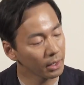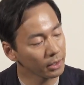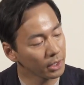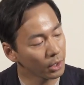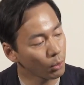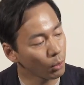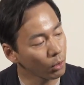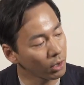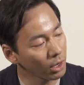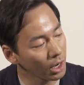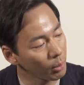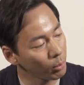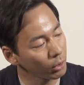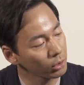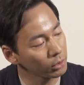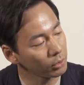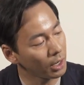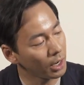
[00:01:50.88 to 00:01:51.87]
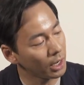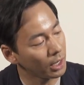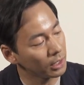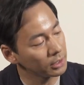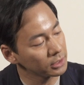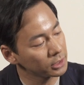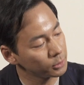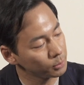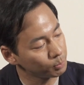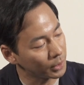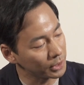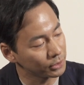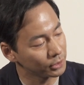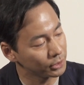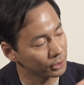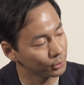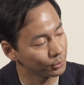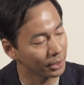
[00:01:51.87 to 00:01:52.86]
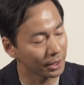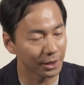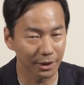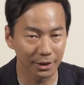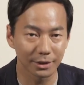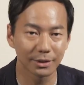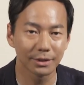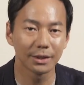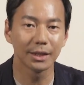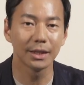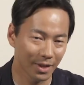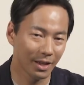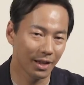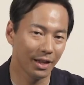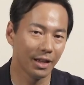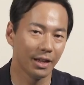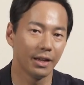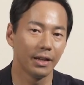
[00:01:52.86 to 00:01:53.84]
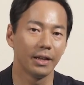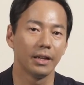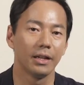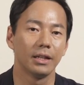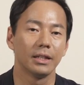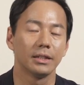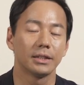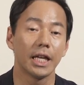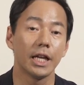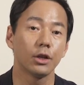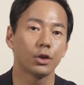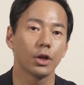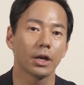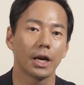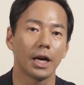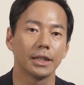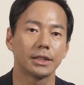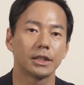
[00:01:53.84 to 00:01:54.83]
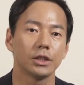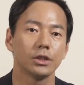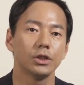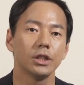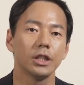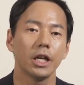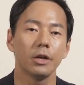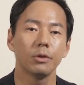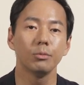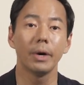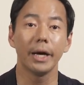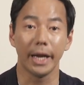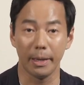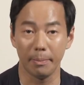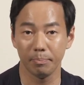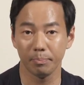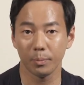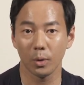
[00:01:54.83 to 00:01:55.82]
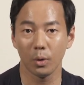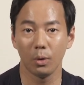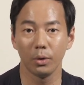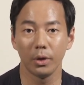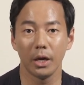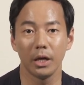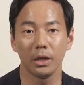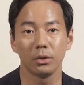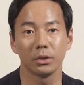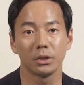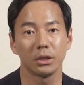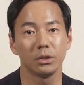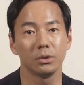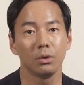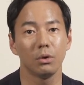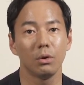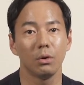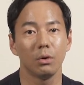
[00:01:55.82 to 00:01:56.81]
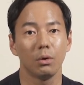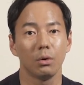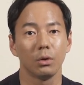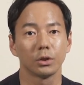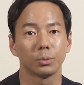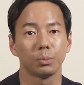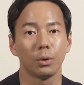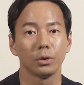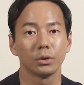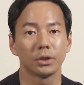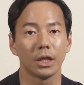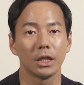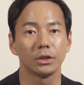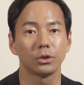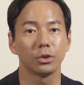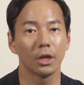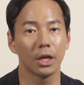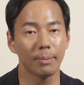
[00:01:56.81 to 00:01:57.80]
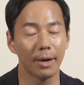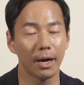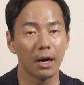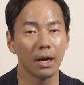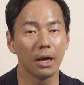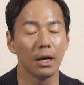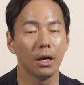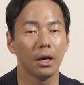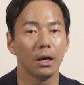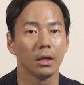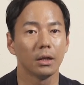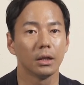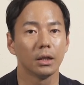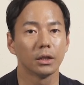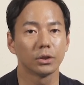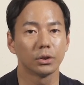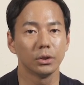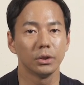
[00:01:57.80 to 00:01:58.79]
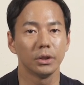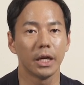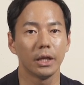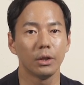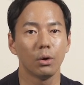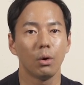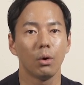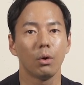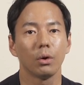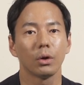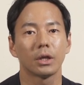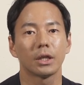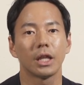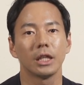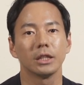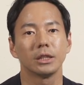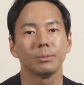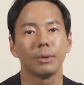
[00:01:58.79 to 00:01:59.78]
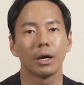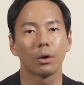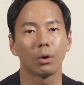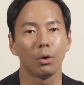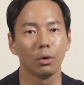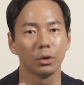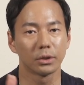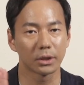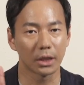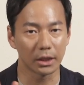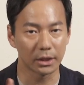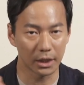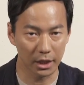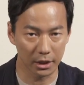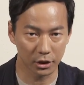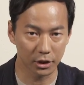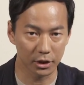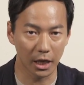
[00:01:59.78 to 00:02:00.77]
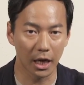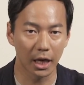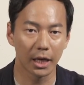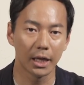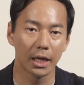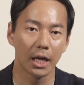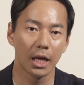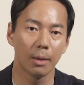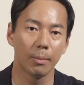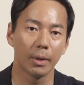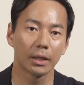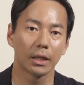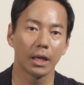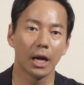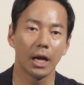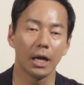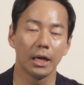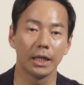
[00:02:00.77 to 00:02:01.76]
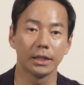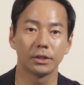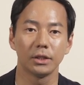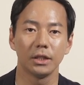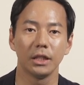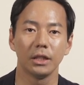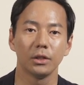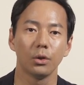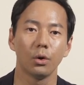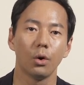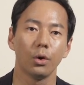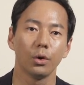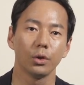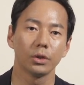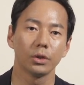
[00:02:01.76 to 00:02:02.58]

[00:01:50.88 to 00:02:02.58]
でここから僕は出発するわけです、えー、1982年生まれ同い年のスポーツ選手といえば水泳の北島康介選手やまたレスリングの